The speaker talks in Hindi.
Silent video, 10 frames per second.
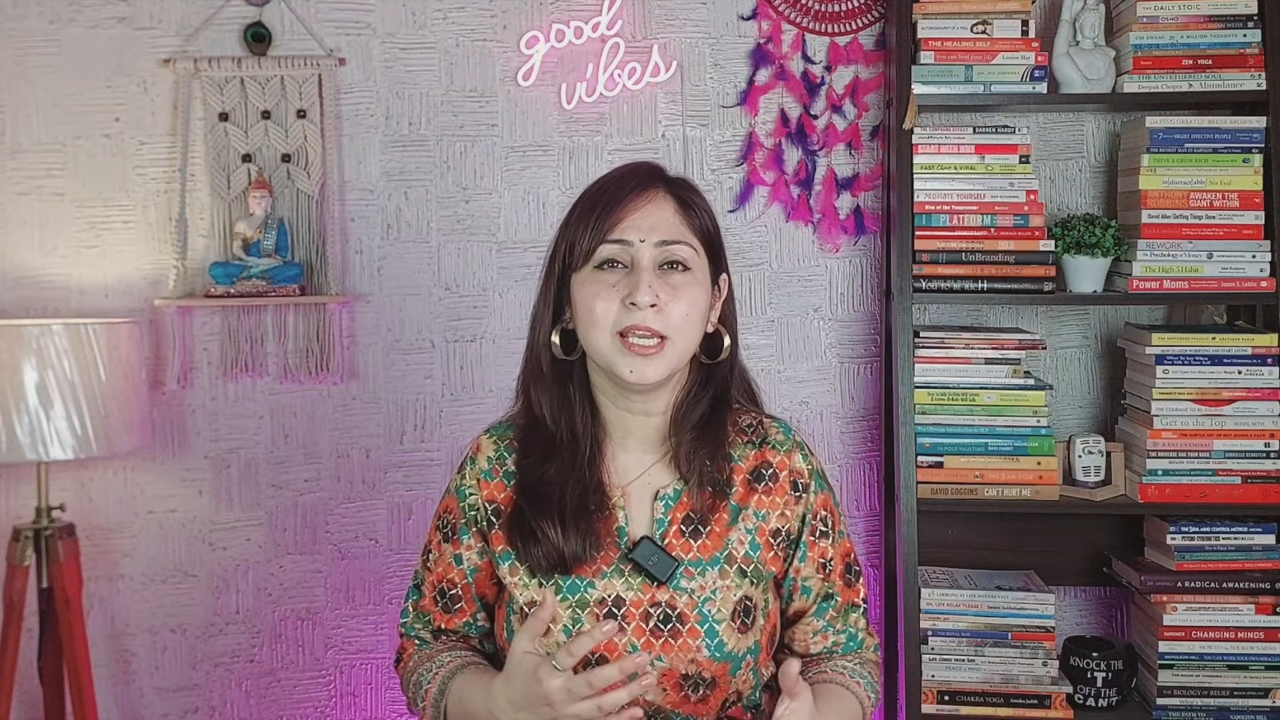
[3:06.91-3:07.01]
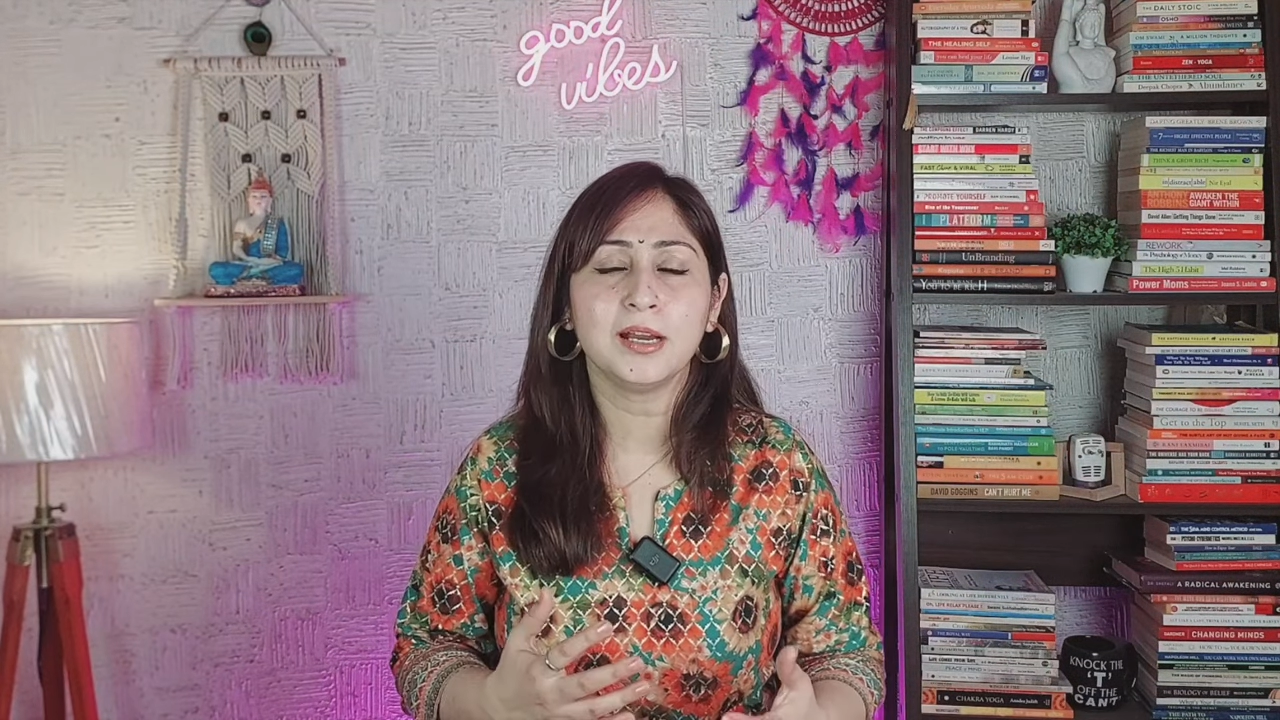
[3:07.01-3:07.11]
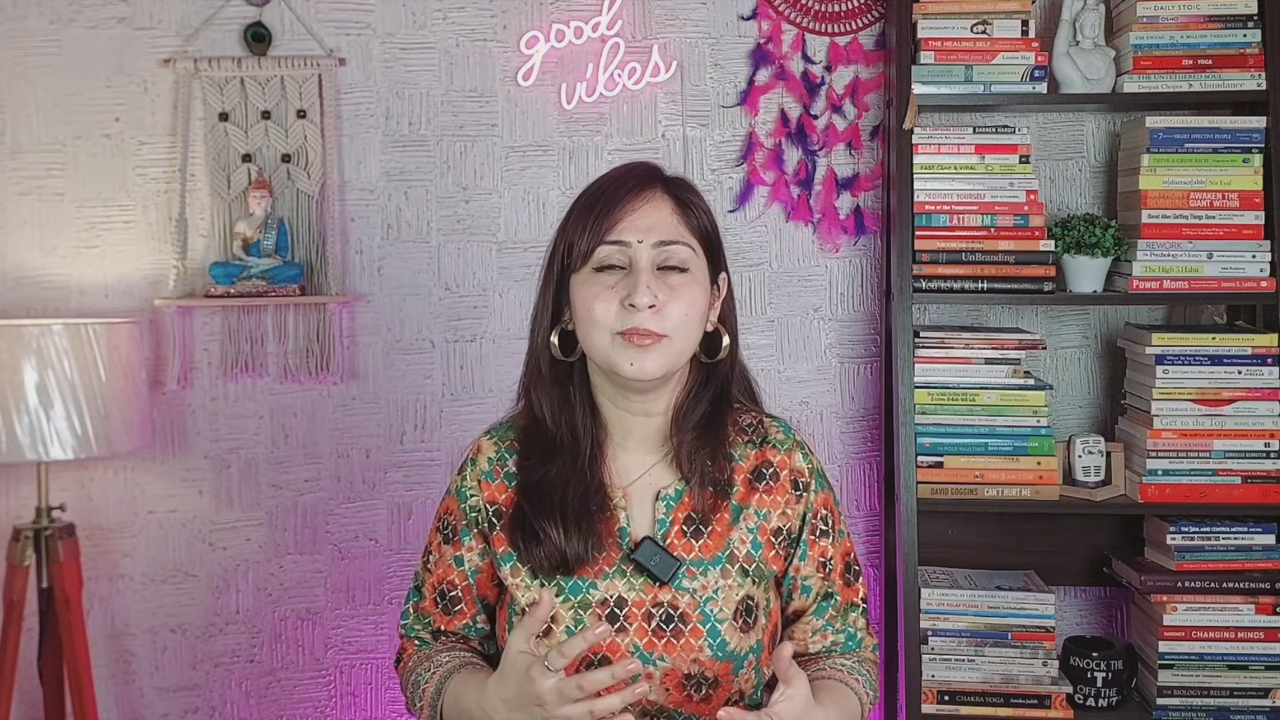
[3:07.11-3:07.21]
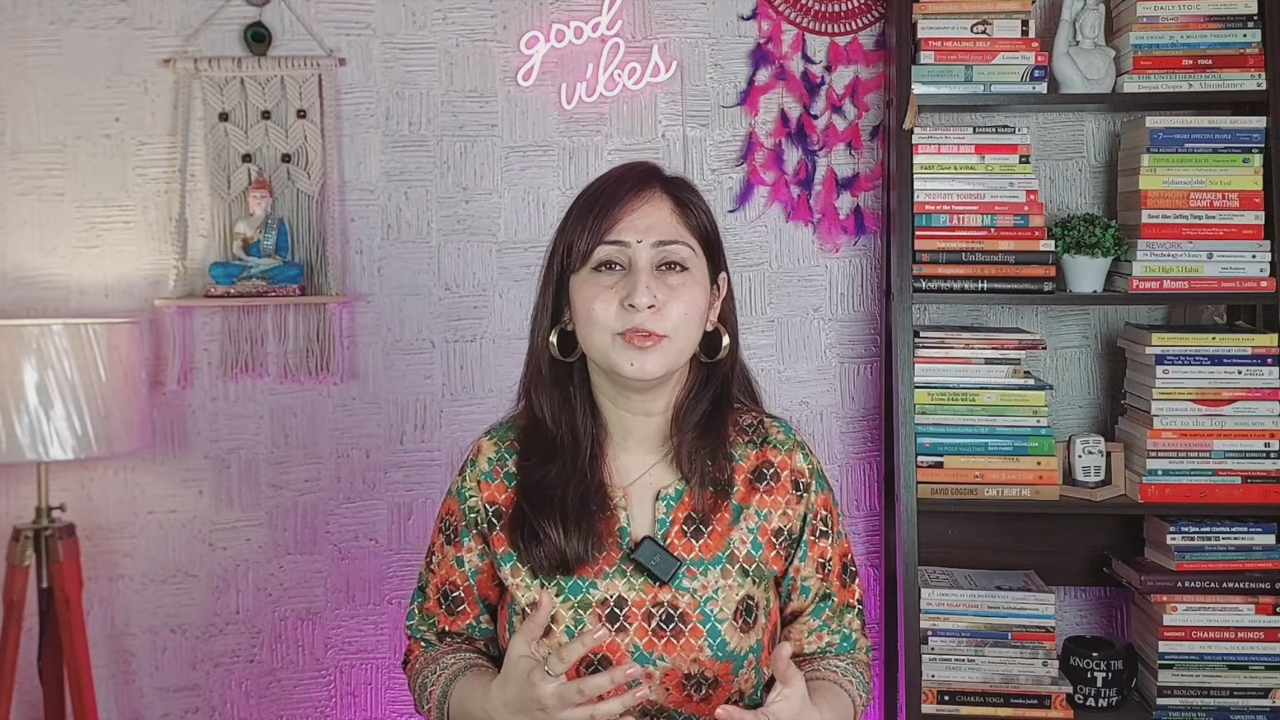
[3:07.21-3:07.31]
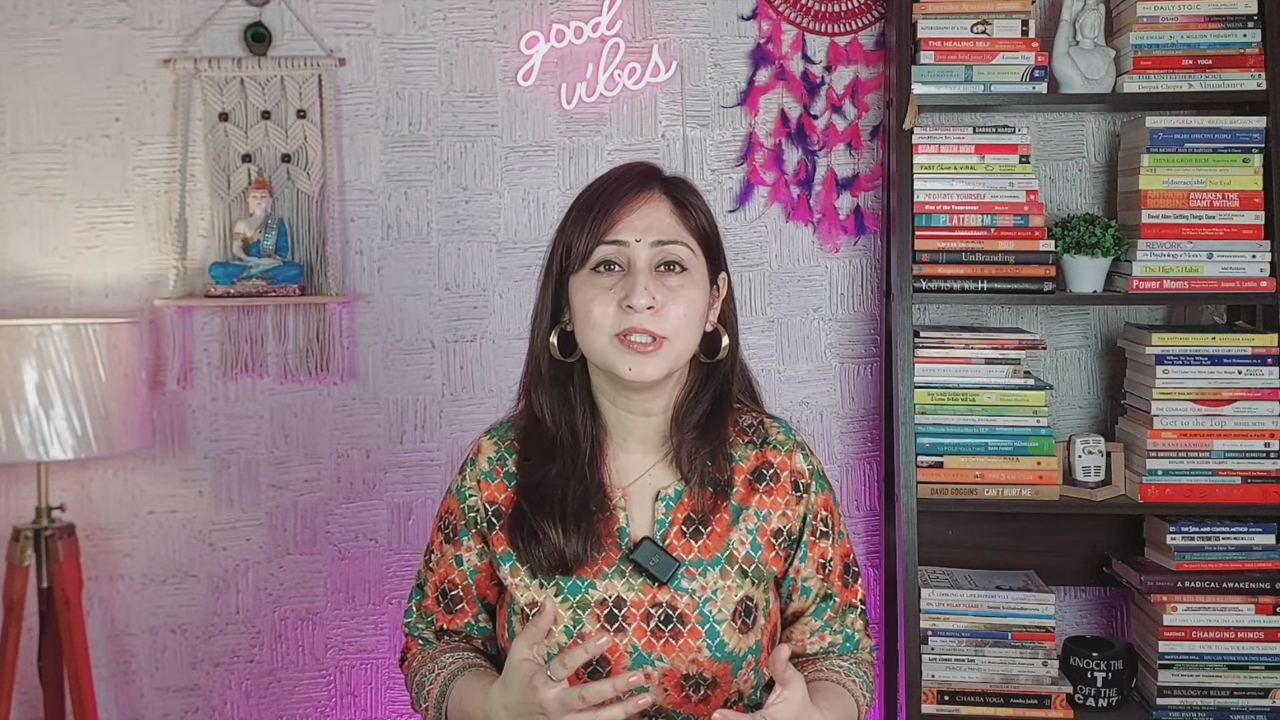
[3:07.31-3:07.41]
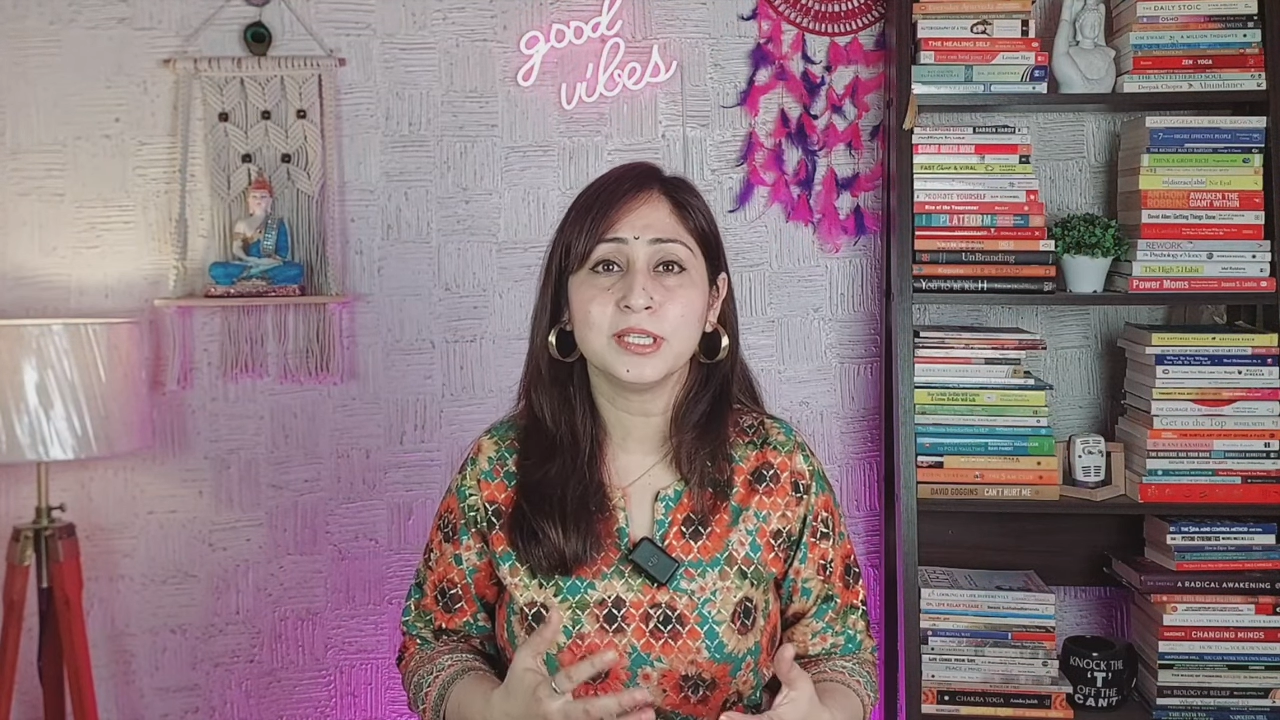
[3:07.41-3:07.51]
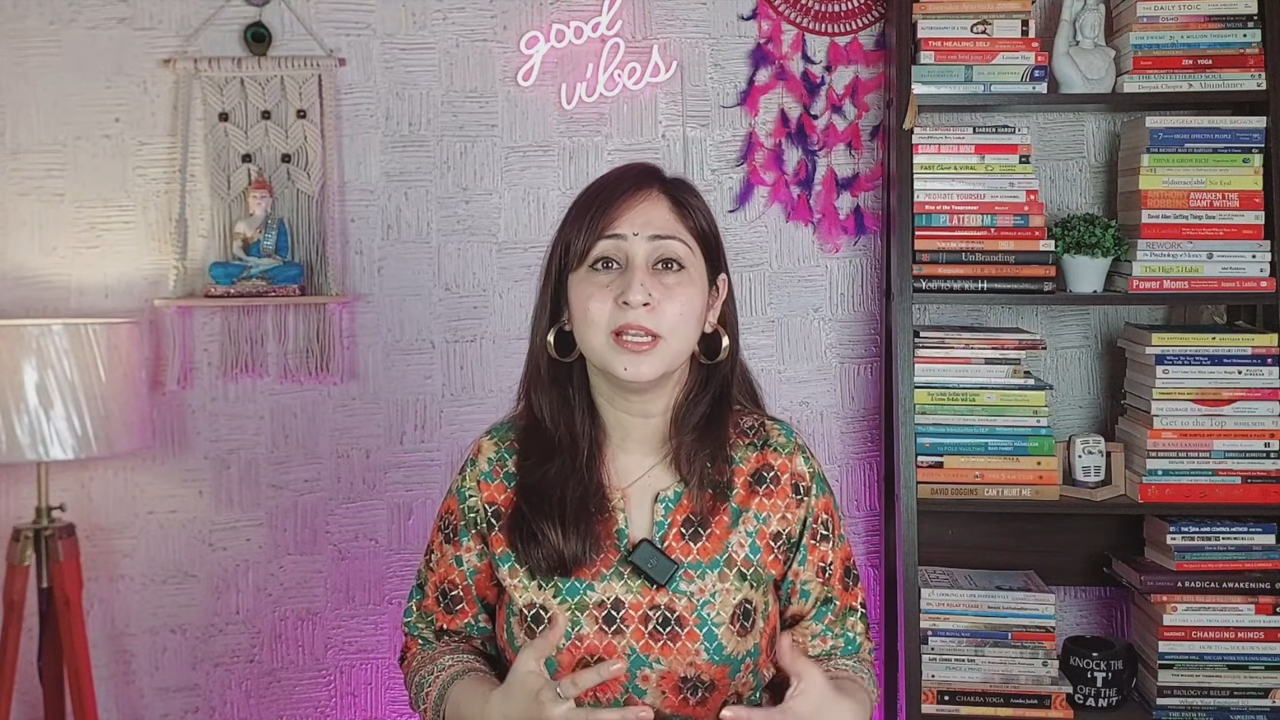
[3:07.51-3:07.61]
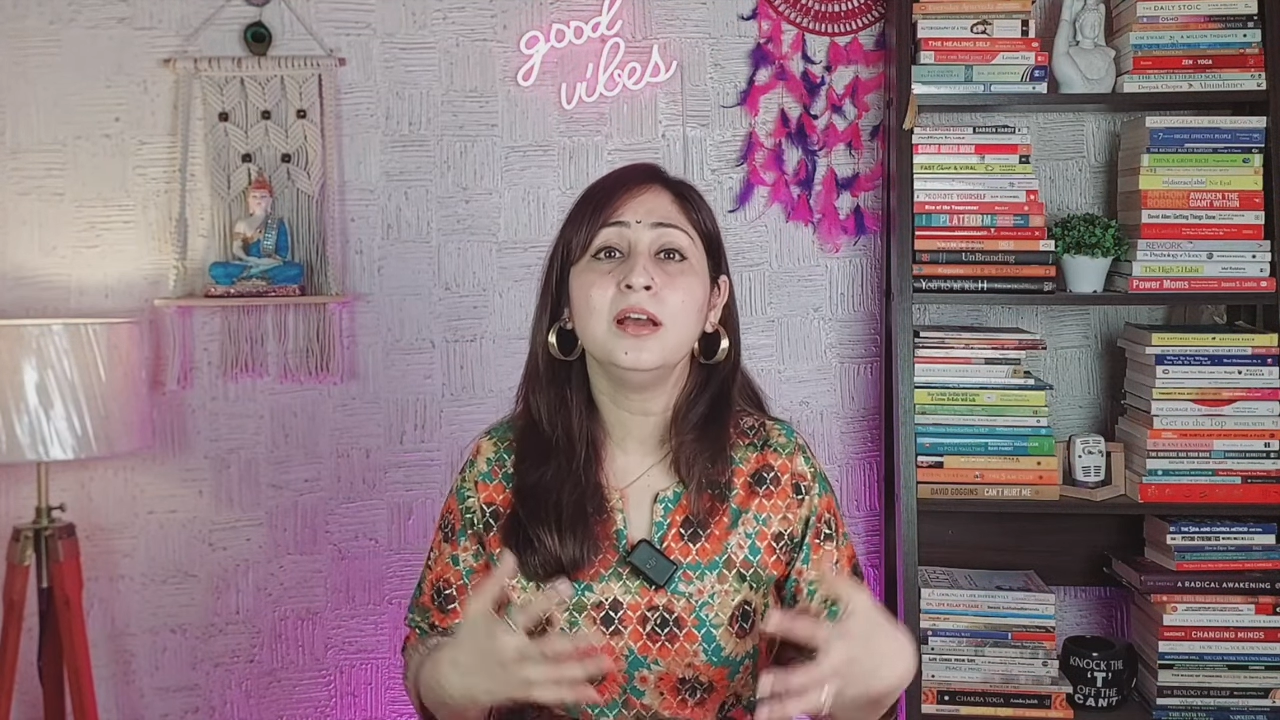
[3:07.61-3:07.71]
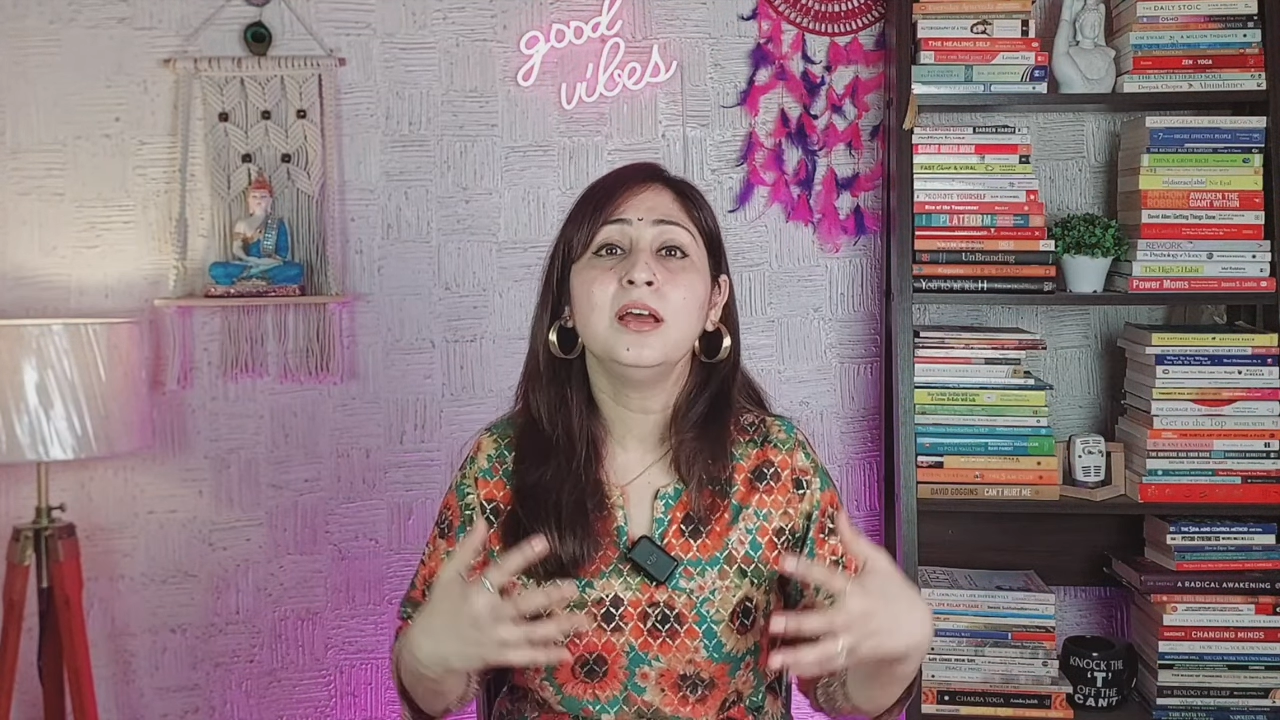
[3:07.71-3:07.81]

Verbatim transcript: हम उनसे ना